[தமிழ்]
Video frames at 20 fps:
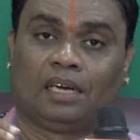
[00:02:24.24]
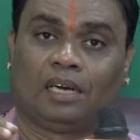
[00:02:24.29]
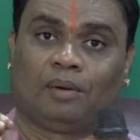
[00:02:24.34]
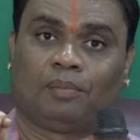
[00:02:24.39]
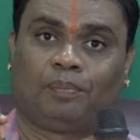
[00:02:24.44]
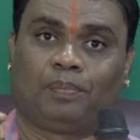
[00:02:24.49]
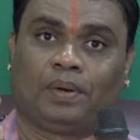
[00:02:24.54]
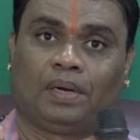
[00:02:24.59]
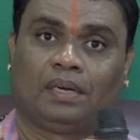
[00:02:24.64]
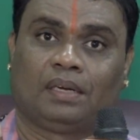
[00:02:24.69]

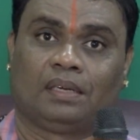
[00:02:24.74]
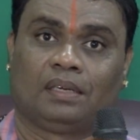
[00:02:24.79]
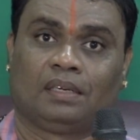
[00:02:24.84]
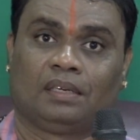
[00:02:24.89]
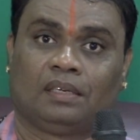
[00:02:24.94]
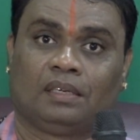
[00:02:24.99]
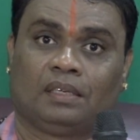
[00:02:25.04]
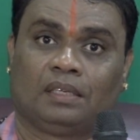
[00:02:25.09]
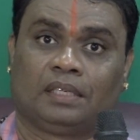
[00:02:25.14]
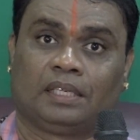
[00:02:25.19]
அப்பா
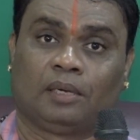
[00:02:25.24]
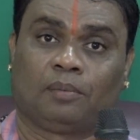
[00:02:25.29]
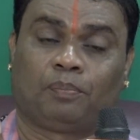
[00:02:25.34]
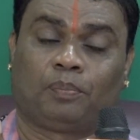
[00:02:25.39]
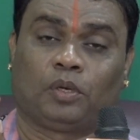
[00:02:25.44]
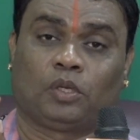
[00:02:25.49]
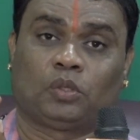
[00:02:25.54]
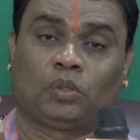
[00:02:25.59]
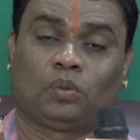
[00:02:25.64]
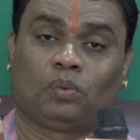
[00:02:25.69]

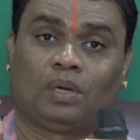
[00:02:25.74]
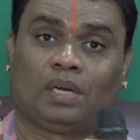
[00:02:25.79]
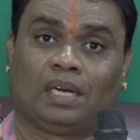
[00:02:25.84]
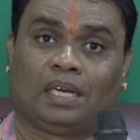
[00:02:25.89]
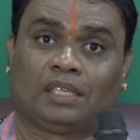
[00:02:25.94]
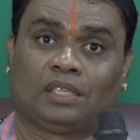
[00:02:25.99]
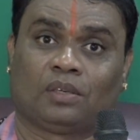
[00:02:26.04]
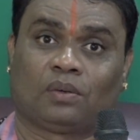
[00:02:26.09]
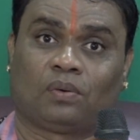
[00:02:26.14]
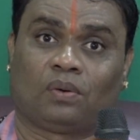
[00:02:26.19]
எப்போ சொல்லுவான்
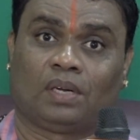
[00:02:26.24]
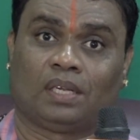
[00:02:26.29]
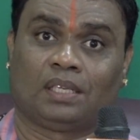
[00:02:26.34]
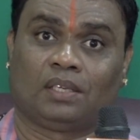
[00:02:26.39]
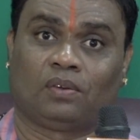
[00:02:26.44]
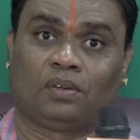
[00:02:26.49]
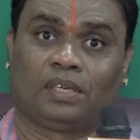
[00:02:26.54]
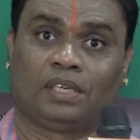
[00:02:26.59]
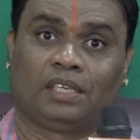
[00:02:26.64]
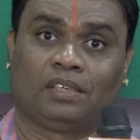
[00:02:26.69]
அந்த
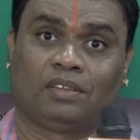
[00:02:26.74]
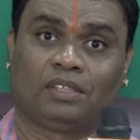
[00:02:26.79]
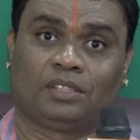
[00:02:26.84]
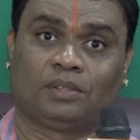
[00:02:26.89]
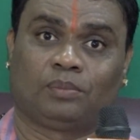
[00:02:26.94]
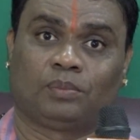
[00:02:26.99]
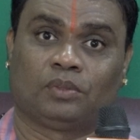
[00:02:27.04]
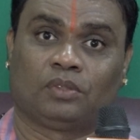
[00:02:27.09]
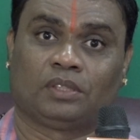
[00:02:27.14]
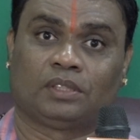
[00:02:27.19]
குழந்த ஒரு ரெண்டு
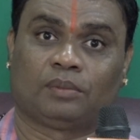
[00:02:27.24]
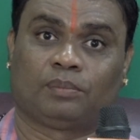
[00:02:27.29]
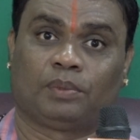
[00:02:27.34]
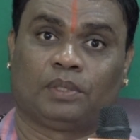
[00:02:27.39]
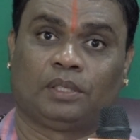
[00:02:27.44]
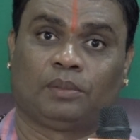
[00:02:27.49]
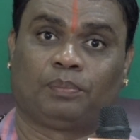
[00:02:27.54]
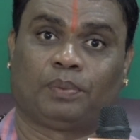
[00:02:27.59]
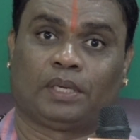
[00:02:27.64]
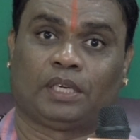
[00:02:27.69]
வயசு மூணு வயசு
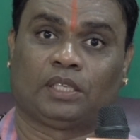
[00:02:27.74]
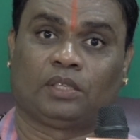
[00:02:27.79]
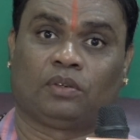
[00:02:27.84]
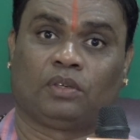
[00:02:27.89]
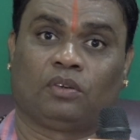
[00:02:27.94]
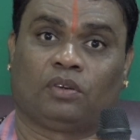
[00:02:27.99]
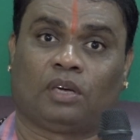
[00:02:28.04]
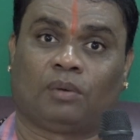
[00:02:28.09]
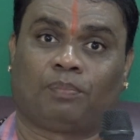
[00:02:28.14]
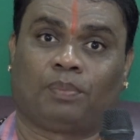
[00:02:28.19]
இப்போ நீ
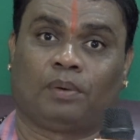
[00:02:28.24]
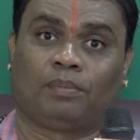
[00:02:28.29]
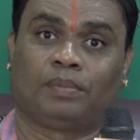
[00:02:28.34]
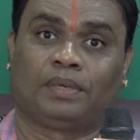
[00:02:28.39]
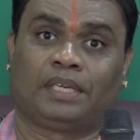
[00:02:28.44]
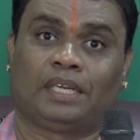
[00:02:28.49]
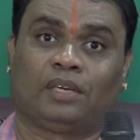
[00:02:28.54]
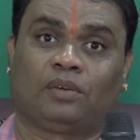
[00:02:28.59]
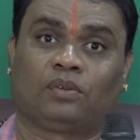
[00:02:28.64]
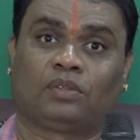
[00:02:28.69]
பிறந்தோடனே உங்கள் அப்பா
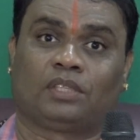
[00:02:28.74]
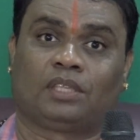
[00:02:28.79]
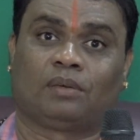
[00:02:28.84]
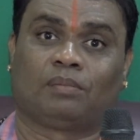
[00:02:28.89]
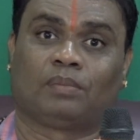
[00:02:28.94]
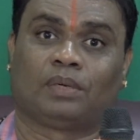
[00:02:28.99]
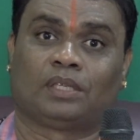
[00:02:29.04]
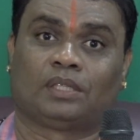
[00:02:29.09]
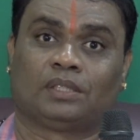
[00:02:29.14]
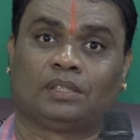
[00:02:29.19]
மிட்டாய்
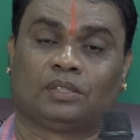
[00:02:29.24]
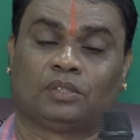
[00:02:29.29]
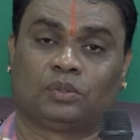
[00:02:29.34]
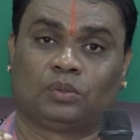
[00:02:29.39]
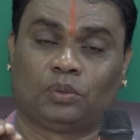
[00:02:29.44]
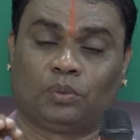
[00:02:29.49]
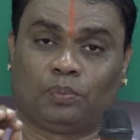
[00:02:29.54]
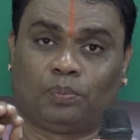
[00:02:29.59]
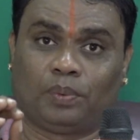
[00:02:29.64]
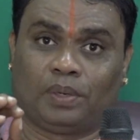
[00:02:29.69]
கொடுத்தான் பாரு
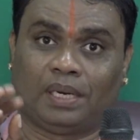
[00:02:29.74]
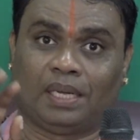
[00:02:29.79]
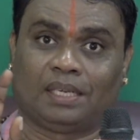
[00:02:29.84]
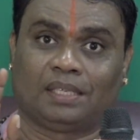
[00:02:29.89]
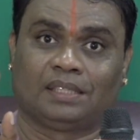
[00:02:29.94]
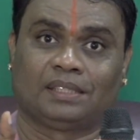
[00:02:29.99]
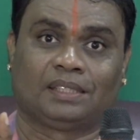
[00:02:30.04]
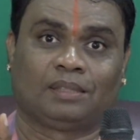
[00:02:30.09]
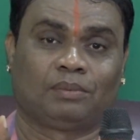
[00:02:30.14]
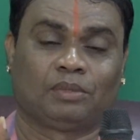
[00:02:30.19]
சூப்பராக
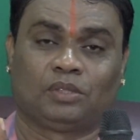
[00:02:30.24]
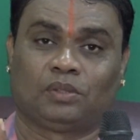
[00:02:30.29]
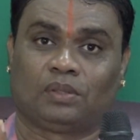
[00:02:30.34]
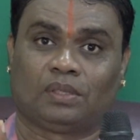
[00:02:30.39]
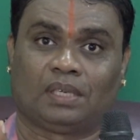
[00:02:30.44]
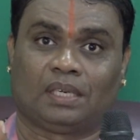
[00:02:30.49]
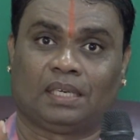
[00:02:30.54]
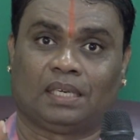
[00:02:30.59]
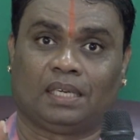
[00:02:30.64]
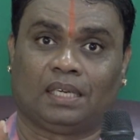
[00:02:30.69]
இருந்துச்சு அப்படின்னு
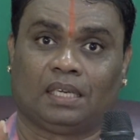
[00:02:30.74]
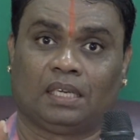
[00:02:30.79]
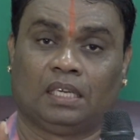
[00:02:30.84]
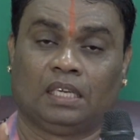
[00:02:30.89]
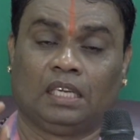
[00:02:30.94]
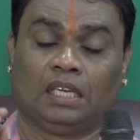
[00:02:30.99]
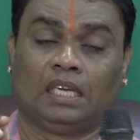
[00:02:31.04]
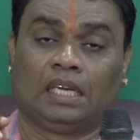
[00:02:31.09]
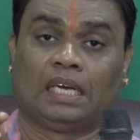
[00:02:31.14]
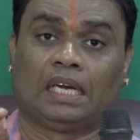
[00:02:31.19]
சொல்கிறான்னா
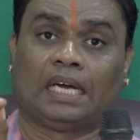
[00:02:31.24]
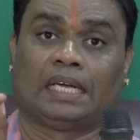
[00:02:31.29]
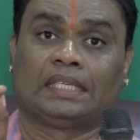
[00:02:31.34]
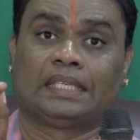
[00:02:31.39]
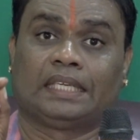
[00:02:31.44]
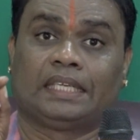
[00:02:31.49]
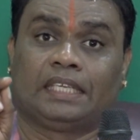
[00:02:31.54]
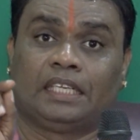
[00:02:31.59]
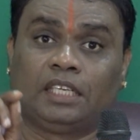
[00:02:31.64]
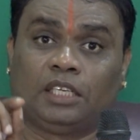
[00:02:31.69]

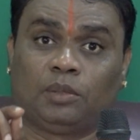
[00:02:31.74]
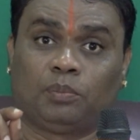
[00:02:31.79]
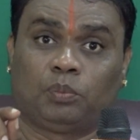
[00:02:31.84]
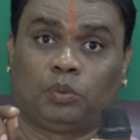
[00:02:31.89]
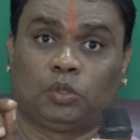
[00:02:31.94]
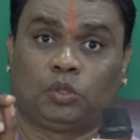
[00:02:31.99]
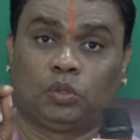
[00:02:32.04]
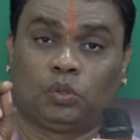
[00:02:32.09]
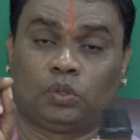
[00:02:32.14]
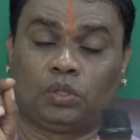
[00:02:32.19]
அந்த
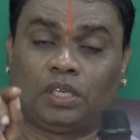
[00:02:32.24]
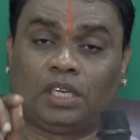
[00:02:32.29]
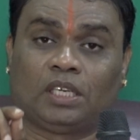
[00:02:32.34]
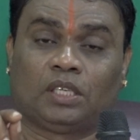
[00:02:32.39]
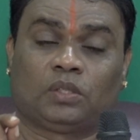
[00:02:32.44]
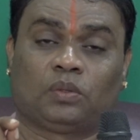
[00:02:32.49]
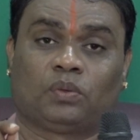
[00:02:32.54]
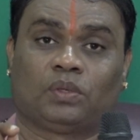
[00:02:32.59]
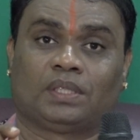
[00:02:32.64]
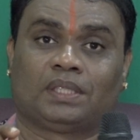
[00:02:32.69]
இனிப்பு
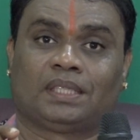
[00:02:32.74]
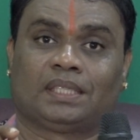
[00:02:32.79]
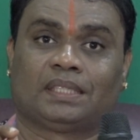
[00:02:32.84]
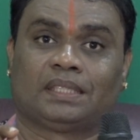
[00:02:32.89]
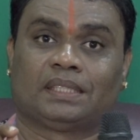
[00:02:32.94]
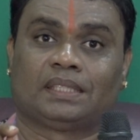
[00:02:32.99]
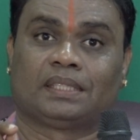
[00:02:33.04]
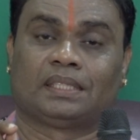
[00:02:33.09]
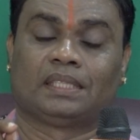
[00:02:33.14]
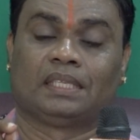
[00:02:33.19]
சுக்கரனுக்கு உகந்தது